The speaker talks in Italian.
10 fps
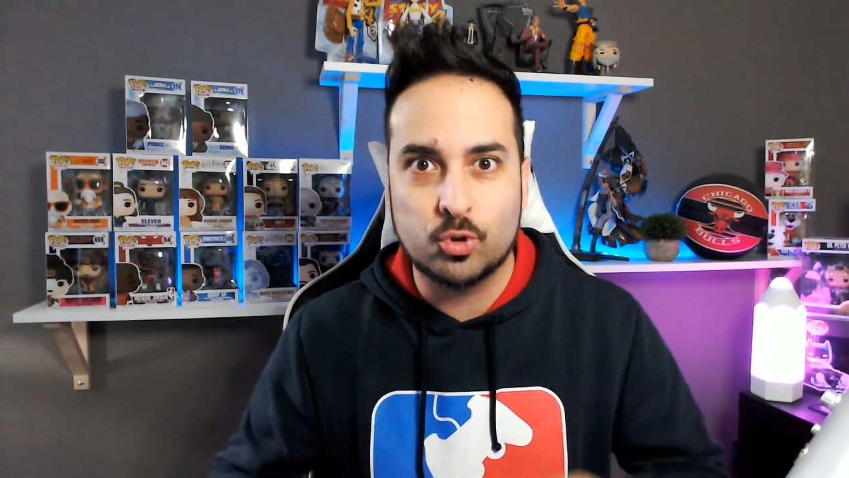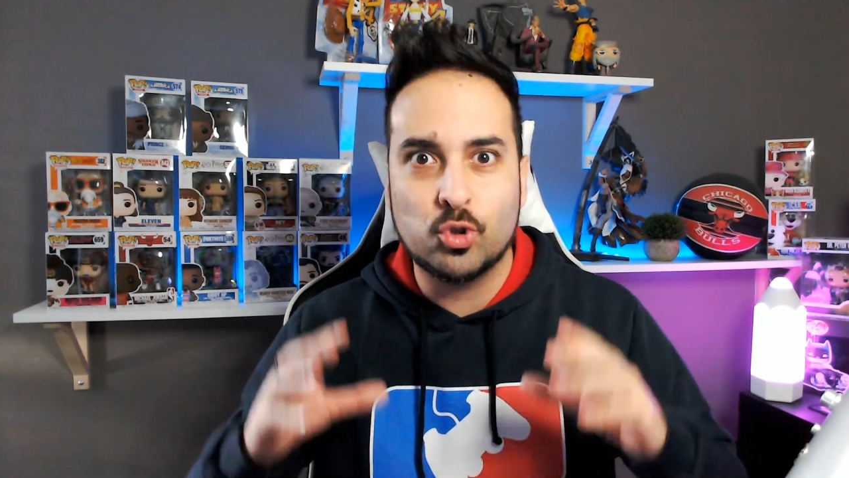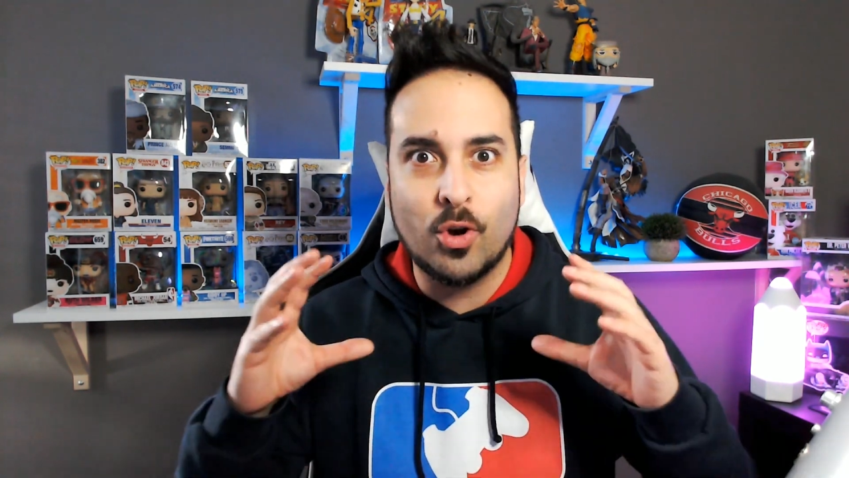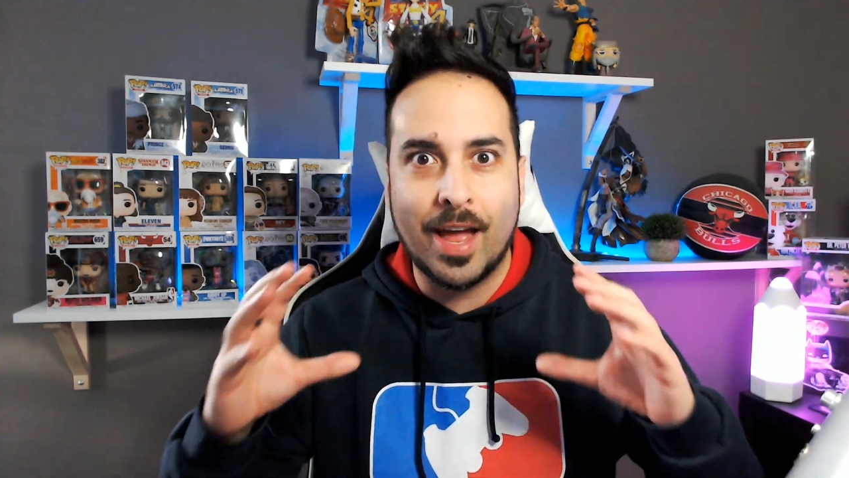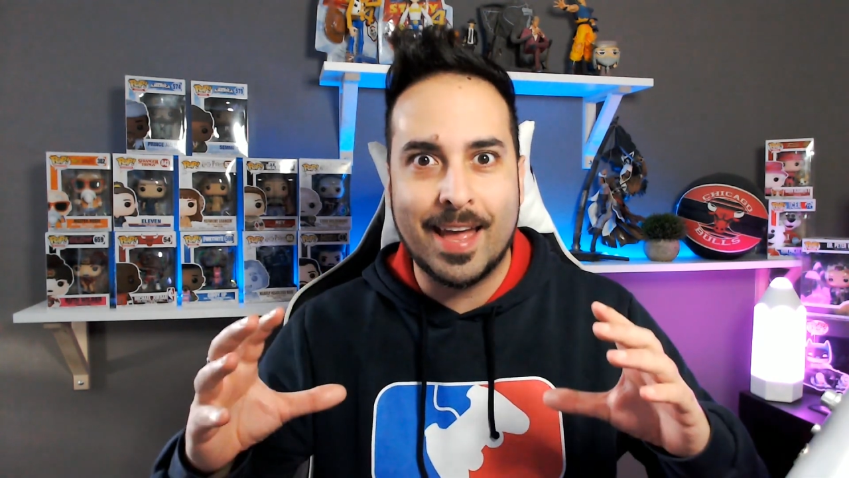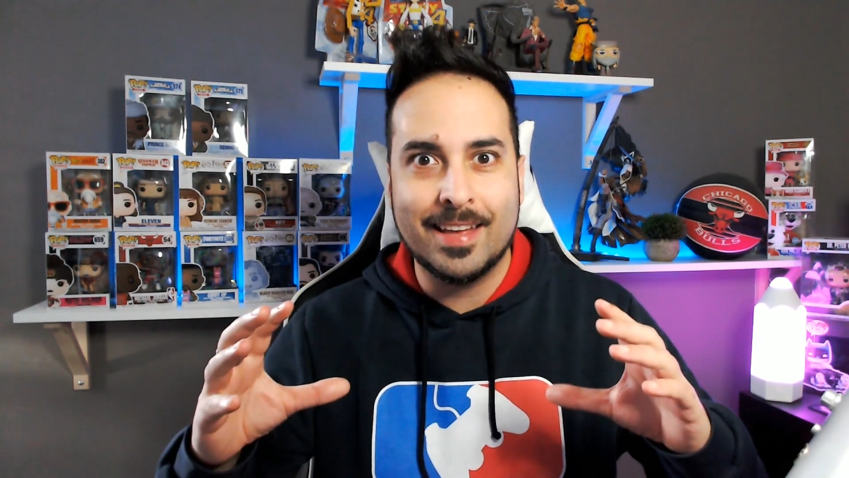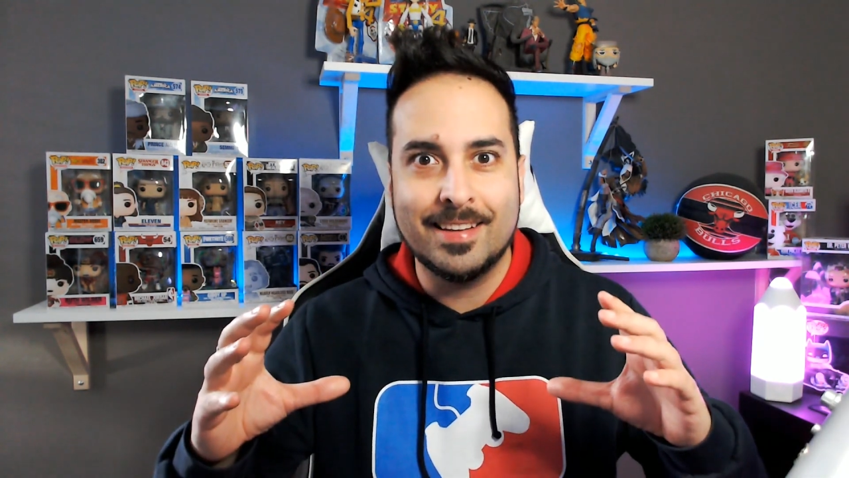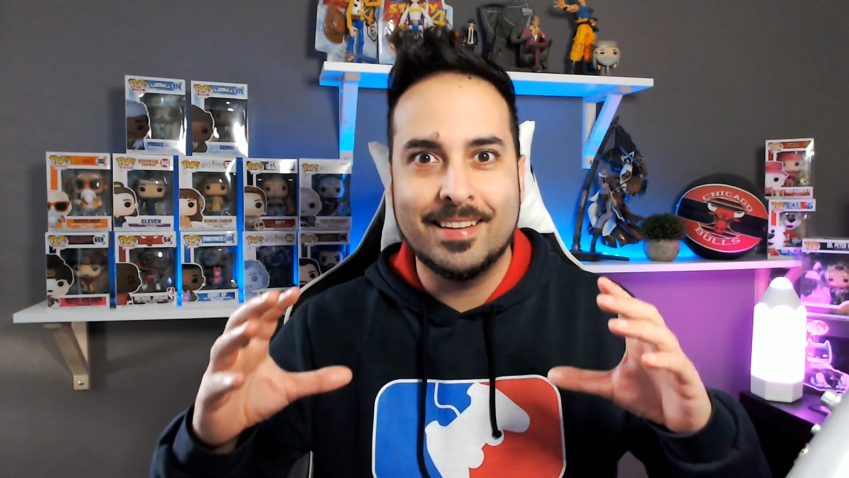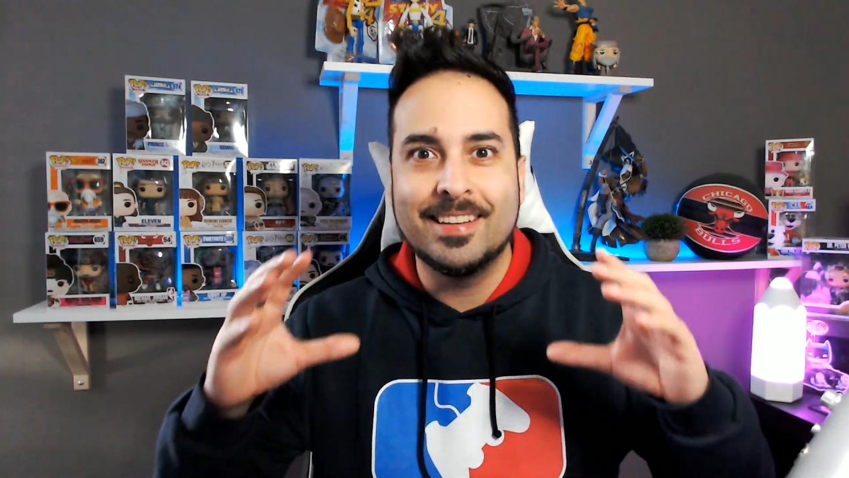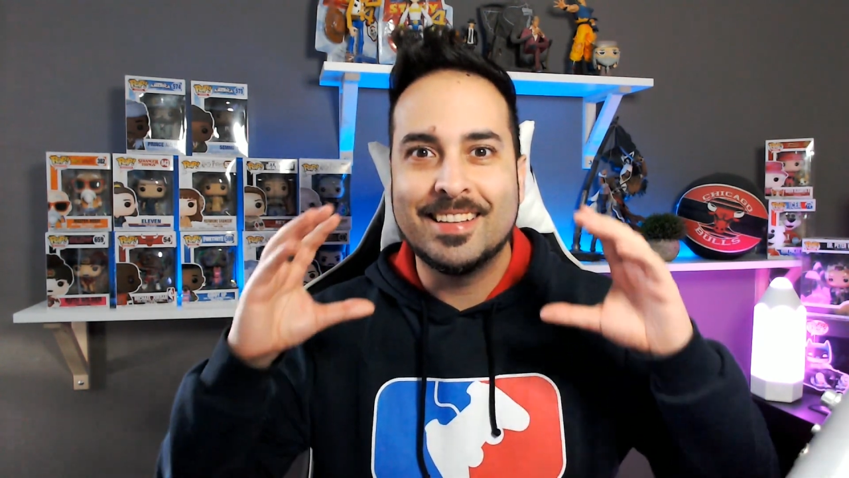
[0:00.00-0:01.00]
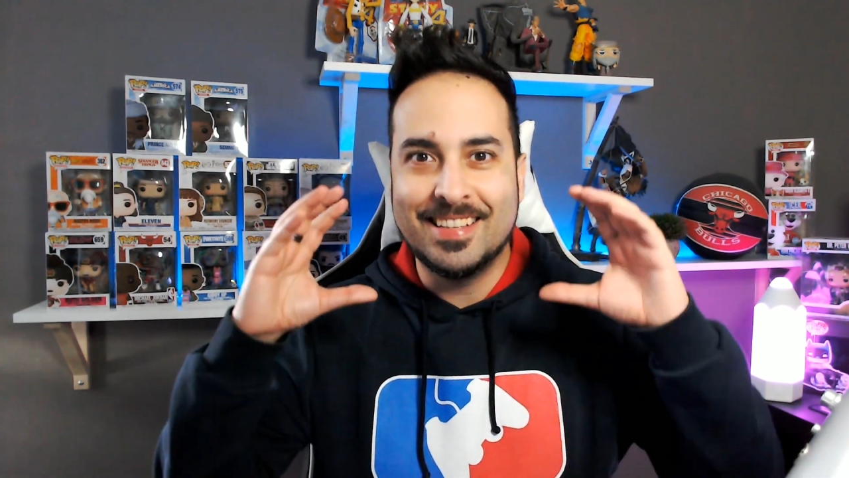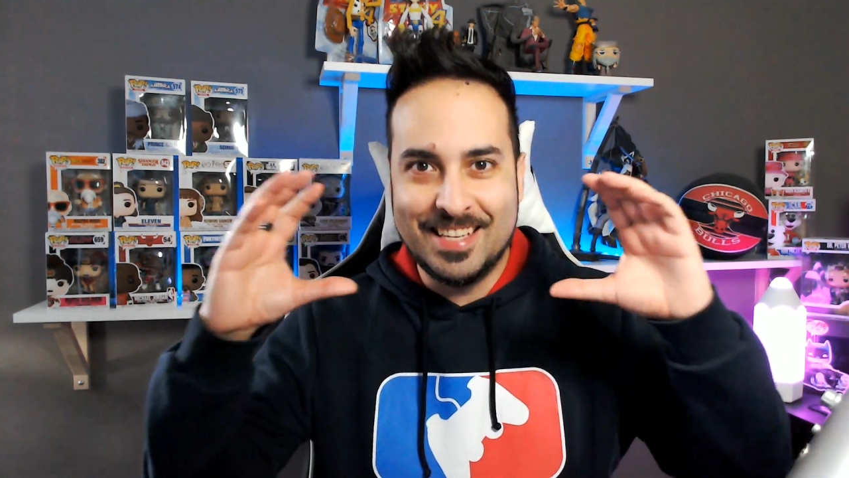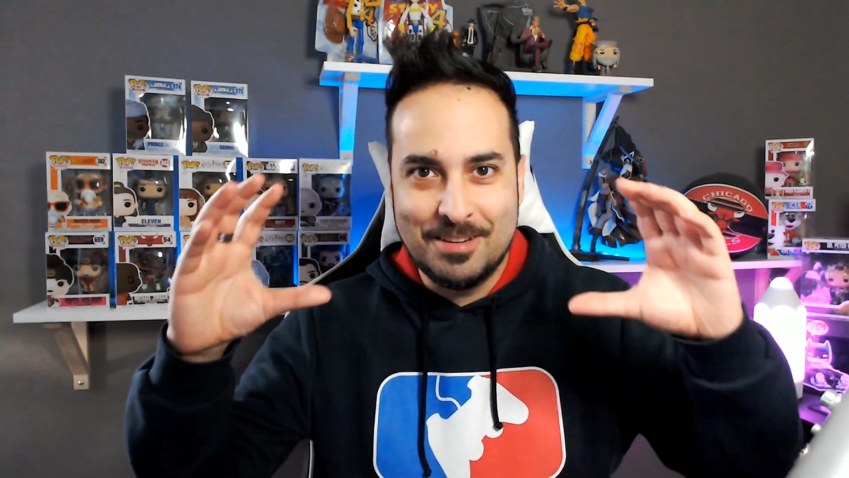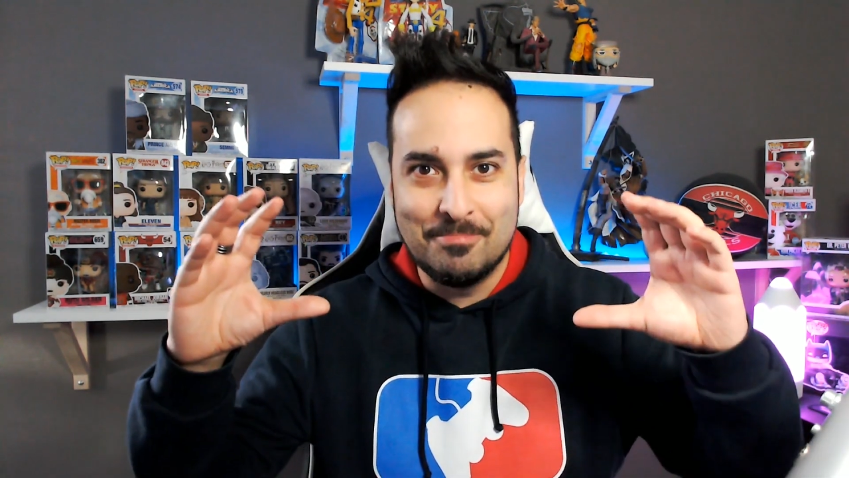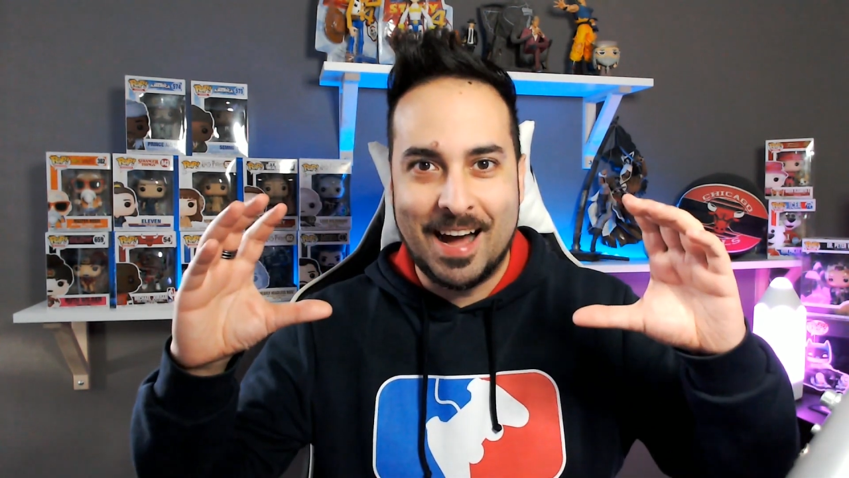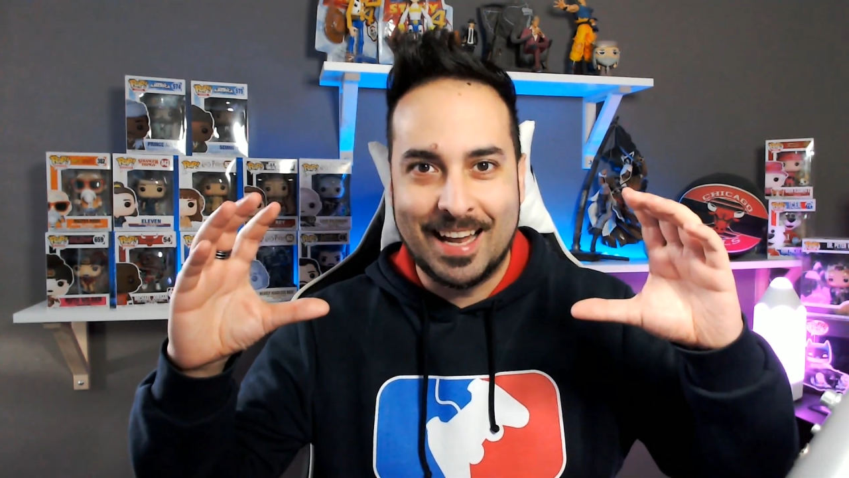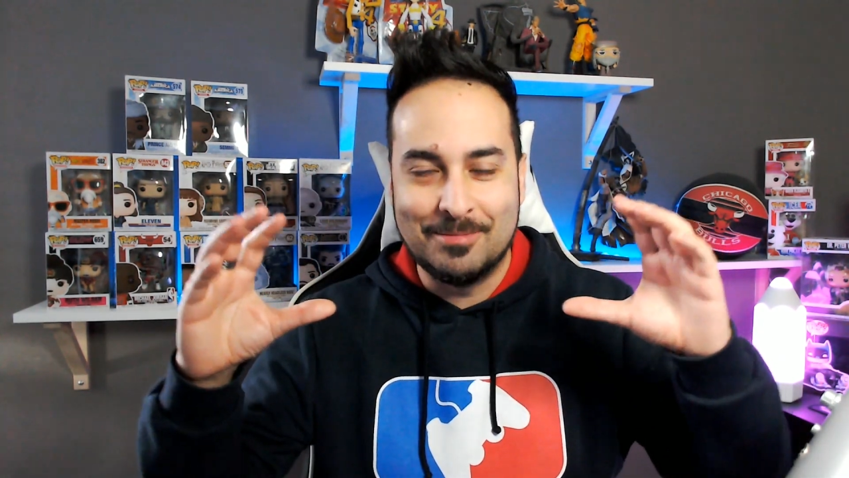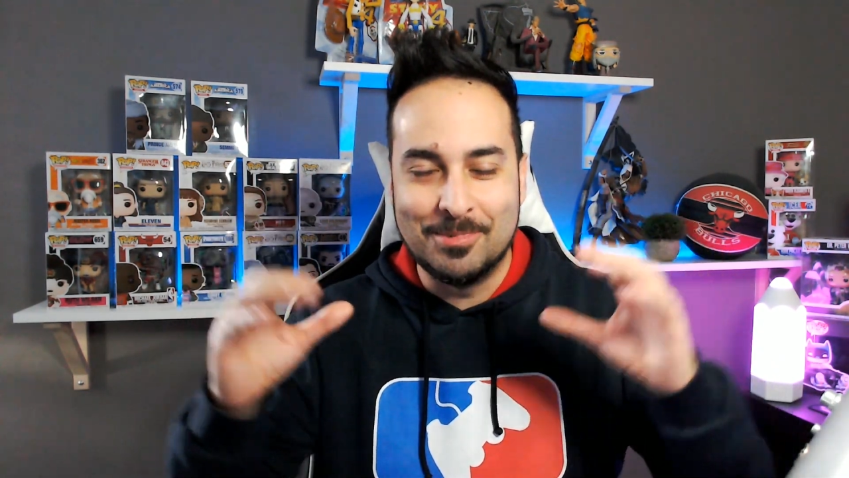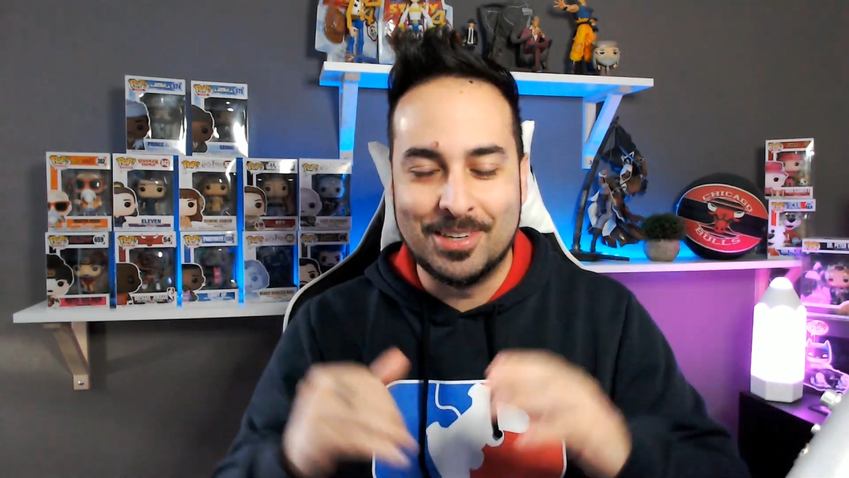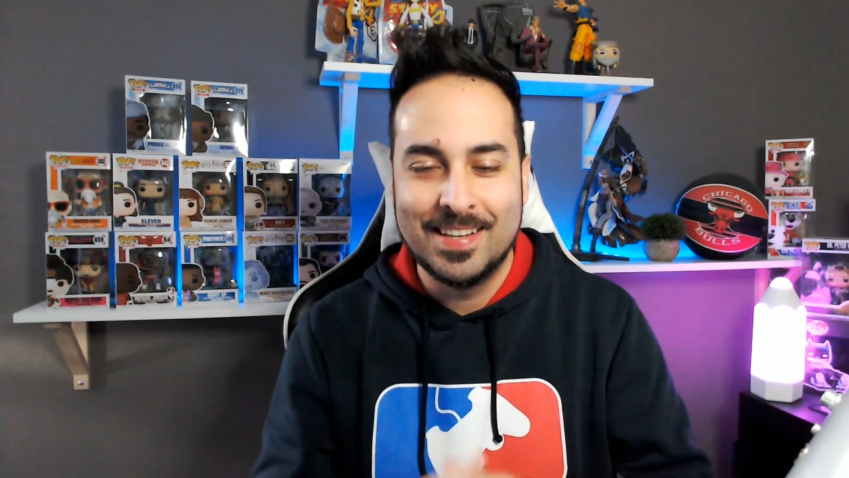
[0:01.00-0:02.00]
cioè il
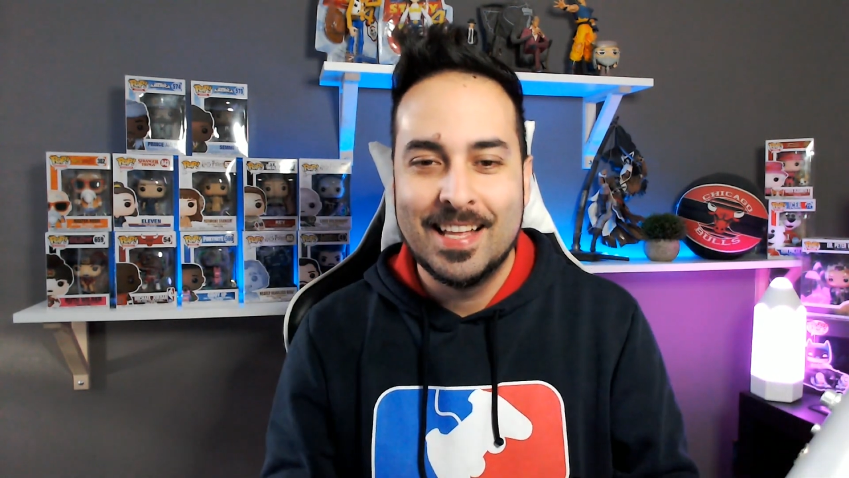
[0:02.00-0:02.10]
Malmo,